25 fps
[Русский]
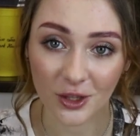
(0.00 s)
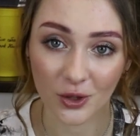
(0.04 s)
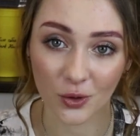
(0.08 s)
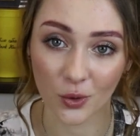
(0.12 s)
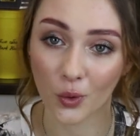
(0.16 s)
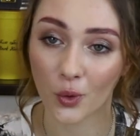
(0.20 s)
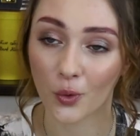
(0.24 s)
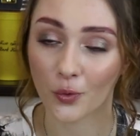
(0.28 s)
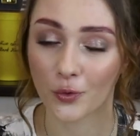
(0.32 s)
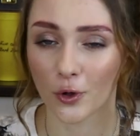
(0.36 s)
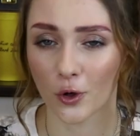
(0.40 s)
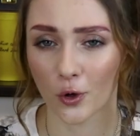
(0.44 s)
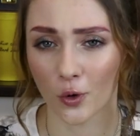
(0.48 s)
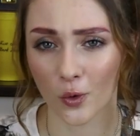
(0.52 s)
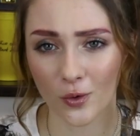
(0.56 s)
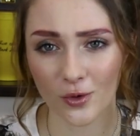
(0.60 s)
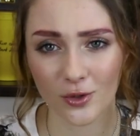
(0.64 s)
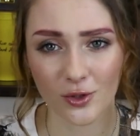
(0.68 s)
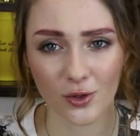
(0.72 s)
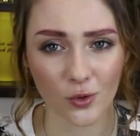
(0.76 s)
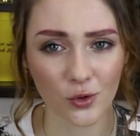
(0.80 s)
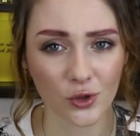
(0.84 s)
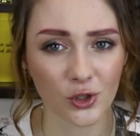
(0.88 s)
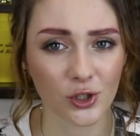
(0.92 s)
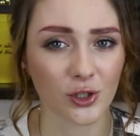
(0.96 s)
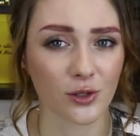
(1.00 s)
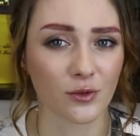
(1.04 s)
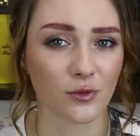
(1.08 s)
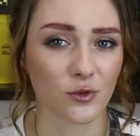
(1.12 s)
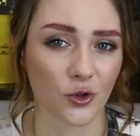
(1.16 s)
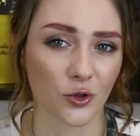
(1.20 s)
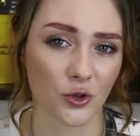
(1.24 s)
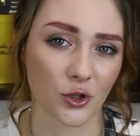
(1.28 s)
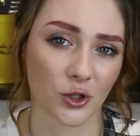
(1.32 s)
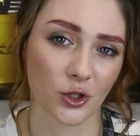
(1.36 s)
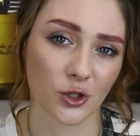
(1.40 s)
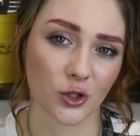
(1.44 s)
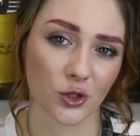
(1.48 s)
то в таком случае
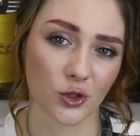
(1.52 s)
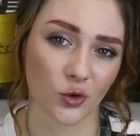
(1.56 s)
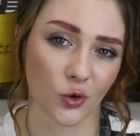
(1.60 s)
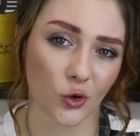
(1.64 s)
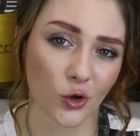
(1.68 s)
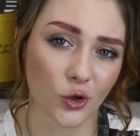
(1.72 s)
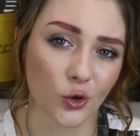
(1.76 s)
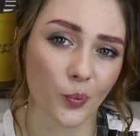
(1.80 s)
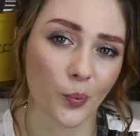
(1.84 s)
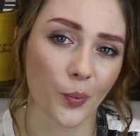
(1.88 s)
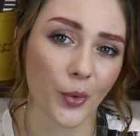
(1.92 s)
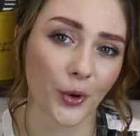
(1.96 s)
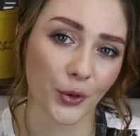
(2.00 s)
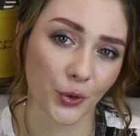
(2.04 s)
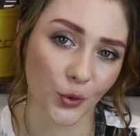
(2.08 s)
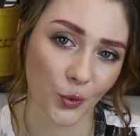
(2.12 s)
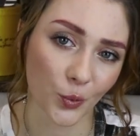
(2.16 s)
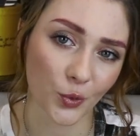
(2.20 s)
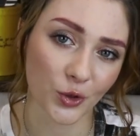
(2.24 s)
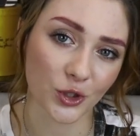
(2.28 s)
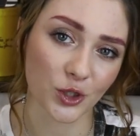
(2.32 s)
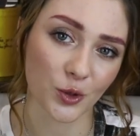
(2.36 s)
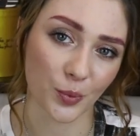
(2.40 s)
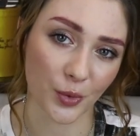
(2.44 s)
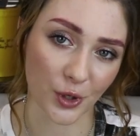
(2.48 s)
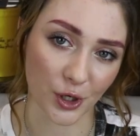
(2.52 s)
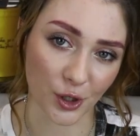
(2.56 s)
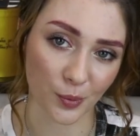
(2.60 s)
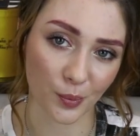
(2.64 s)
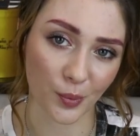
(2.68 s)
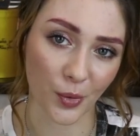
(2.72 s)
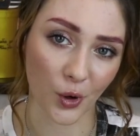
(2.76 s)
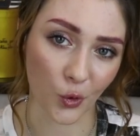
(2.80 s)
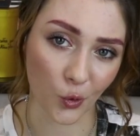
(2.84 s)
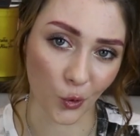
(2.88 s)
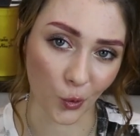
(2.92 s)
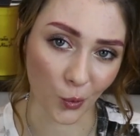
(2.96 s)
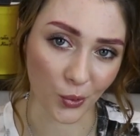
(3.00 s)
все-таки стоит подумать перед
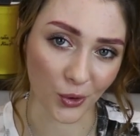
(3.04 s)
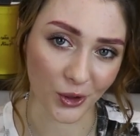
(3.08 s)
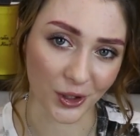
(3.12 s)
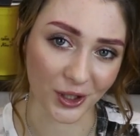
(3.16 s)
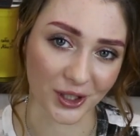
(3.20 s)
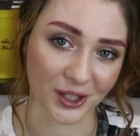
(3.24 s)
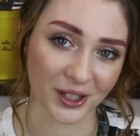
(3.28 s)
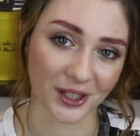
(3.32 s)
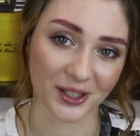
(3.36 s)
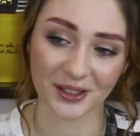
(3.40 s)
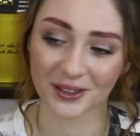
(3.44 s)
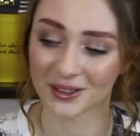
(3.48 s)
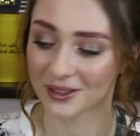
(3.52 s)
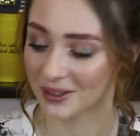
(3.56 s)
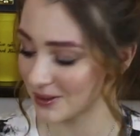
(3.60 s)
покупкой покупкой.